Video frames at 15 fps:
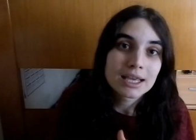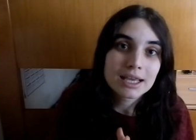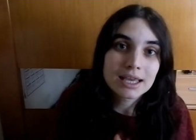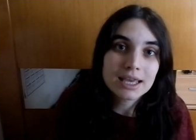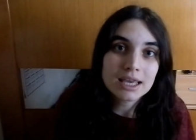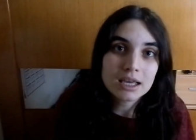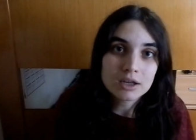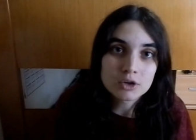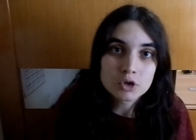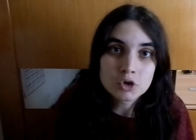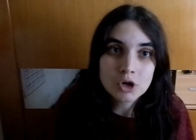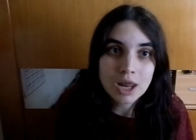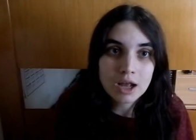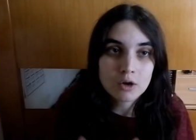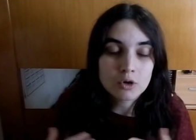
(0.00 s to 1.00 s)
que
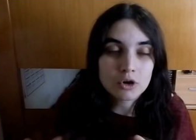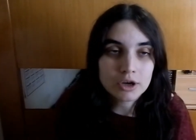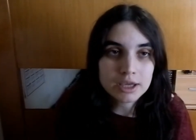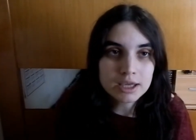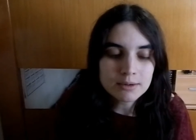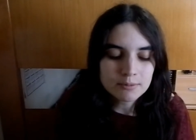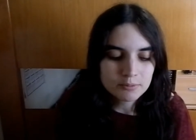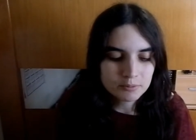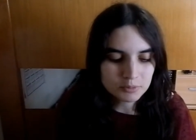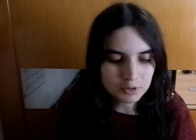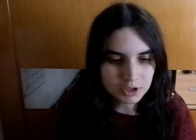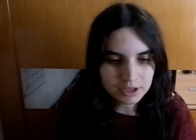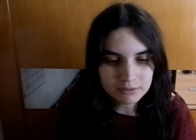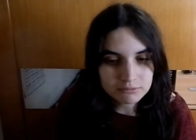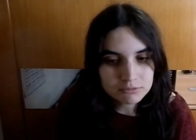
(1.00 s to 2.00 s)
no la cogí,
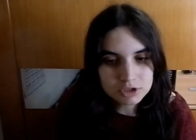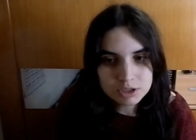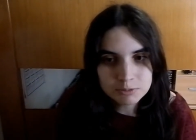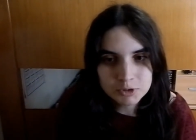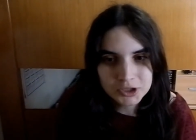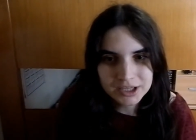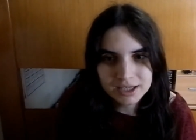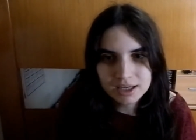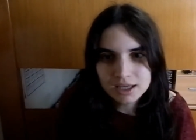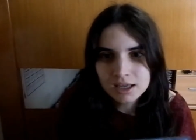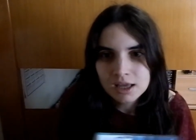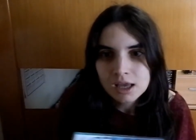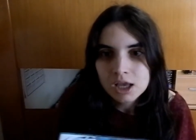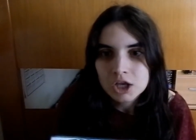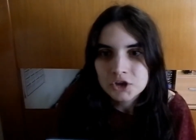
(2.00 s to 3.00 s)
por, no sé por qué,
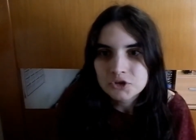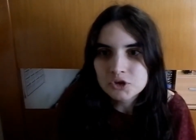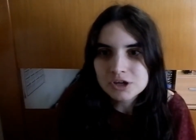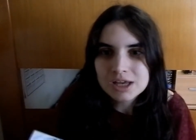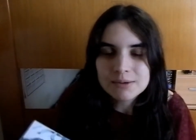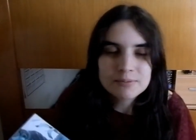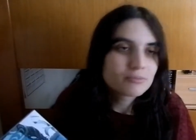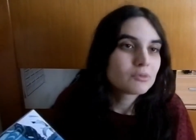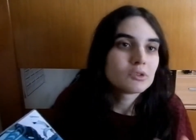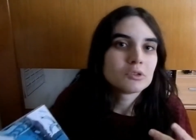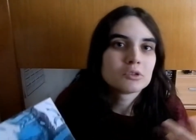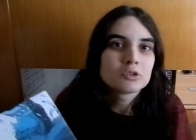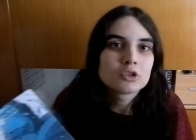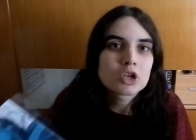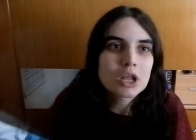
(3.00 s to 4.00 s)
no la,
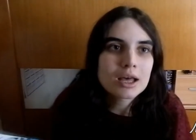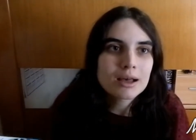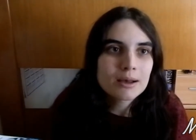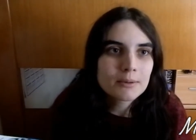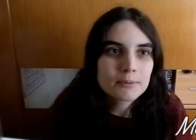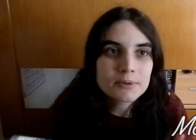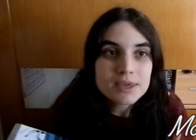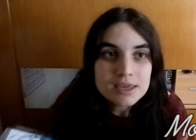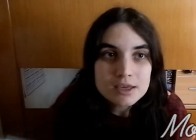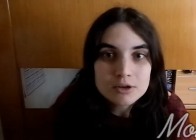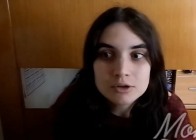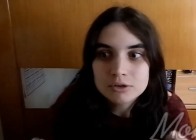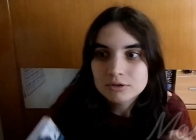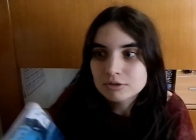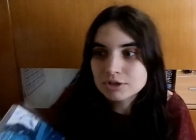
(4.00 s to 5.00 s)
no la vi
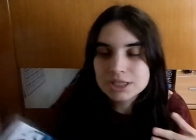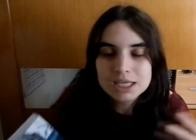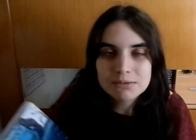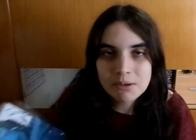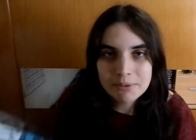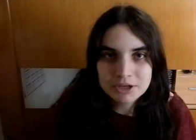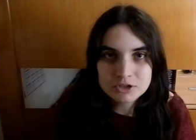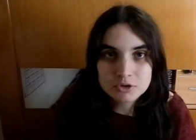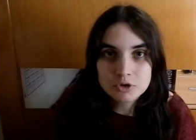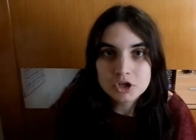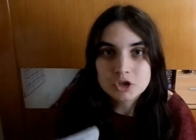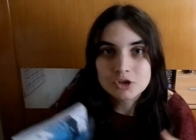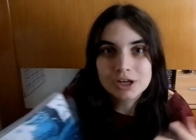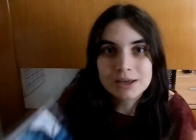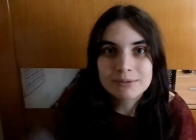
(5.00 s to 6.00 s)
o no sé qué me pasó
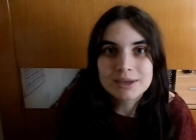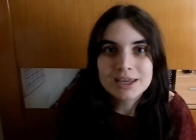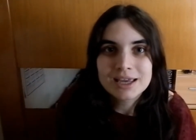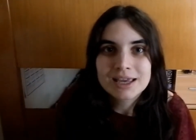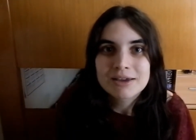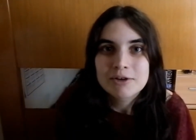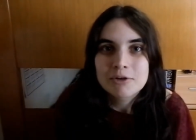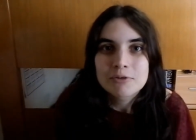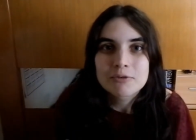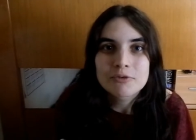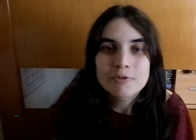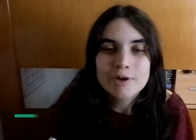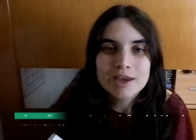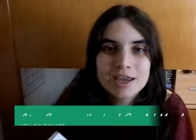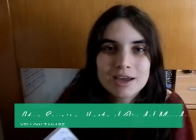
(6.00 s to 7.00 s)
y no la vi,
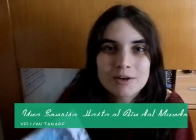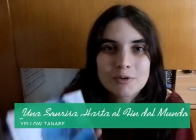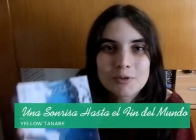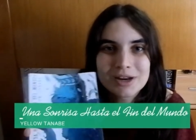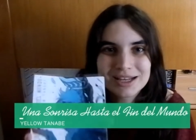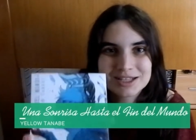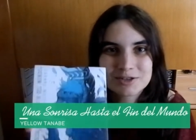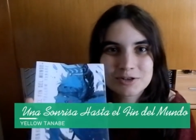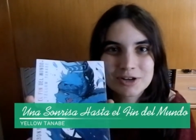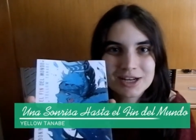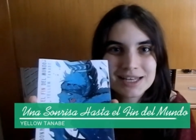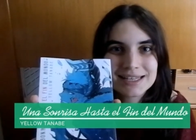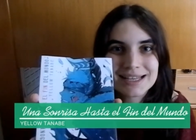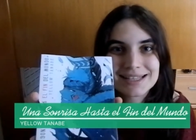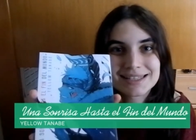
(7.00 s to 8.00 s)
fue una
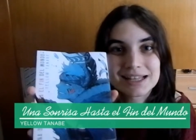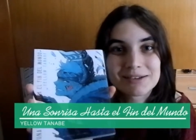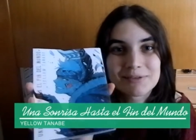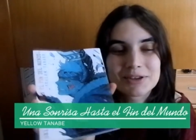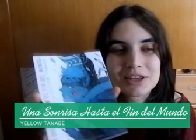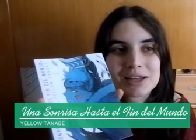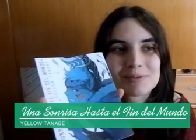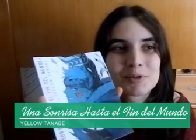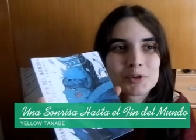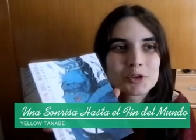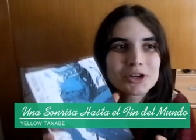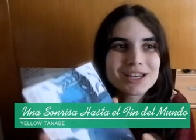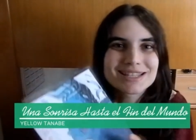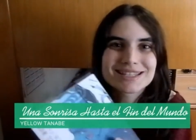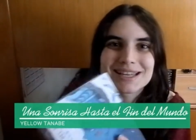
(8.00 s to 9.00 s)
sonrisa hasta el fin del
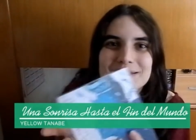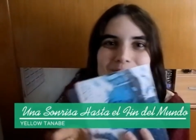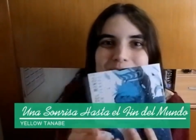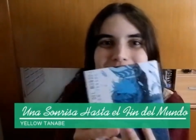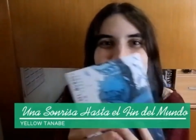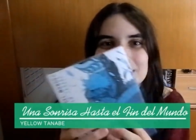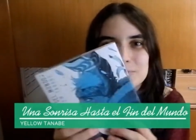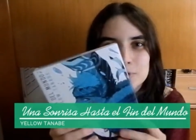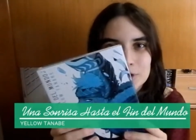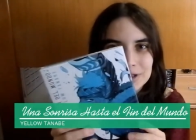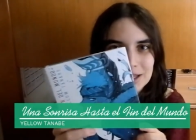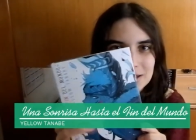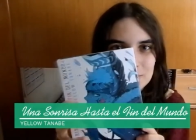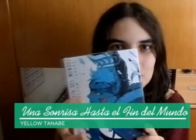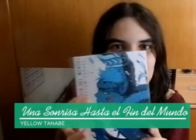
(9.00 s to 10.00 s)
mundo. Es que mira la
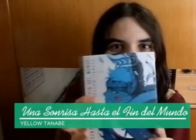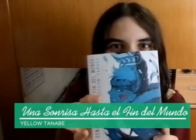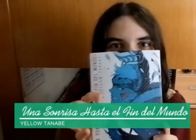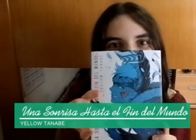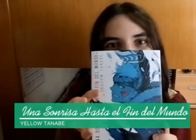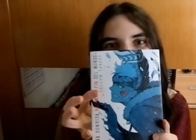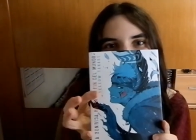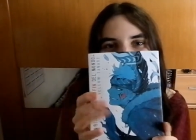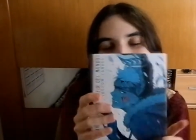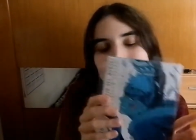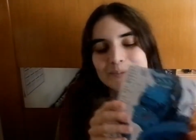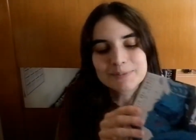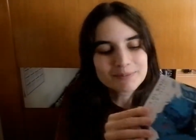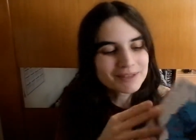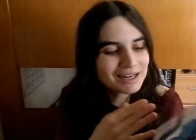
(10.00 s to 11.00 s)
portada, por favor, o sea,
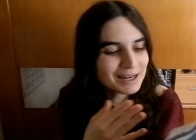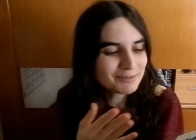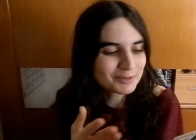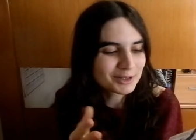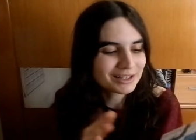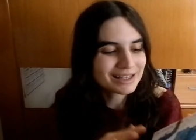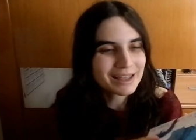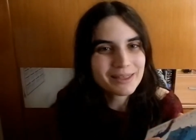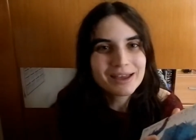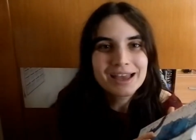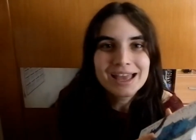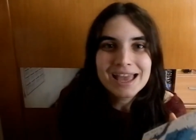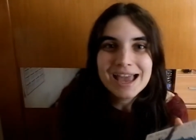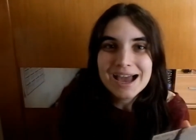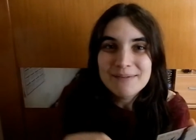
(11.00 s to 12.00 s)
mira la portada.
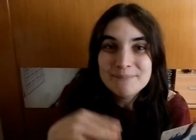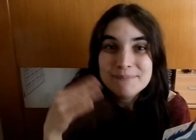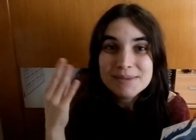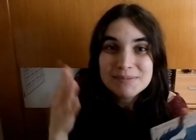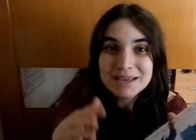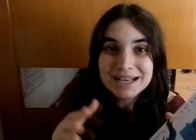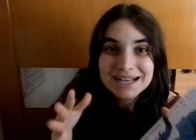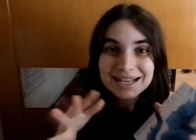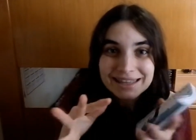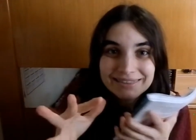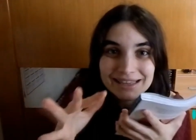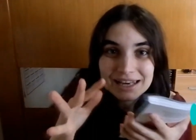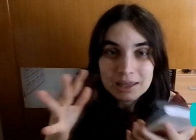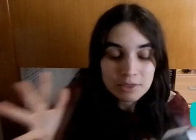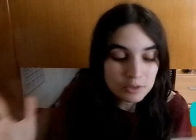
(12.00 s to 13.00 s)
A mí me
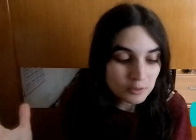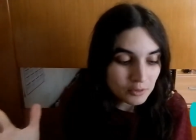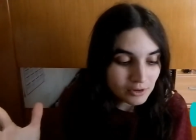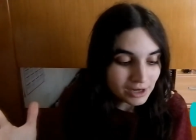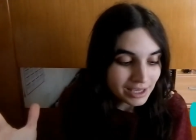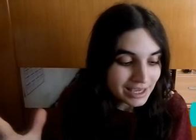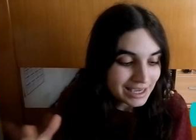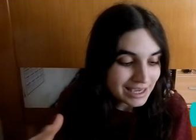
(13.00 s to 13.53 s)
encanta el azul